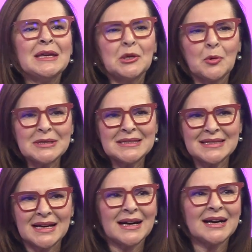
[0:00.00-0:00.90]
in
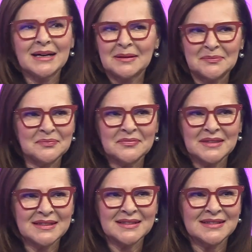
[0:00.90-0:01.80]
questa mh,
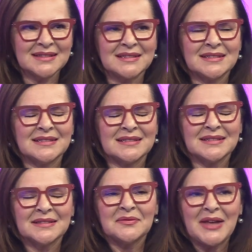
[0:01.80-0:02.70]
mm,
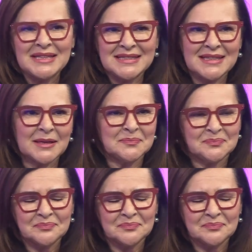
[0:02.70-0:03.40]
eh, veste